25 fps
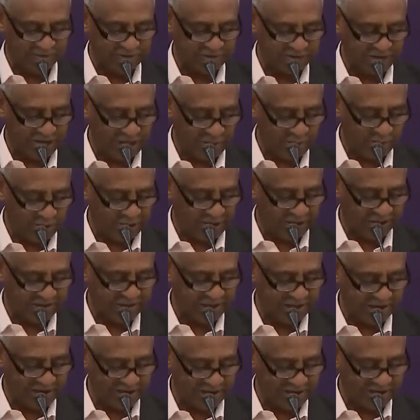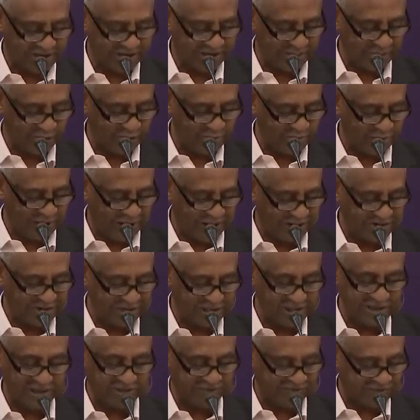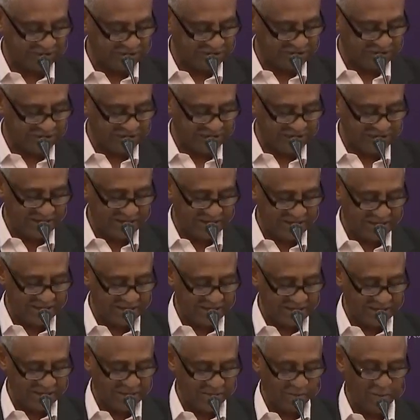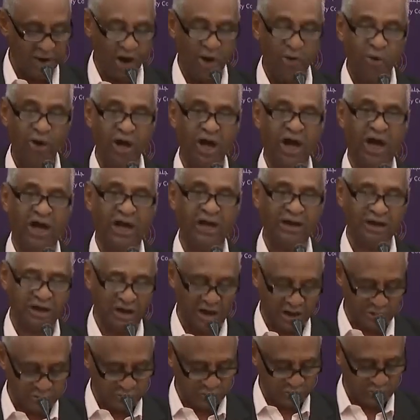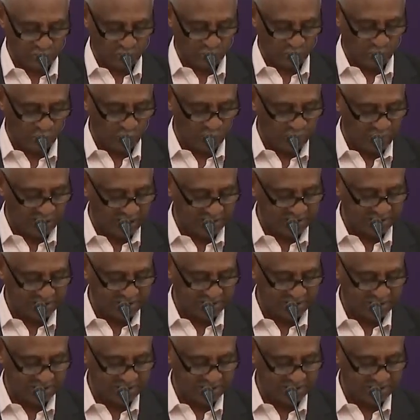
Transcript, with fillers: في الذهب والأحجار الكريمة والمعادن النفيسة وأوقع القانون عقوبات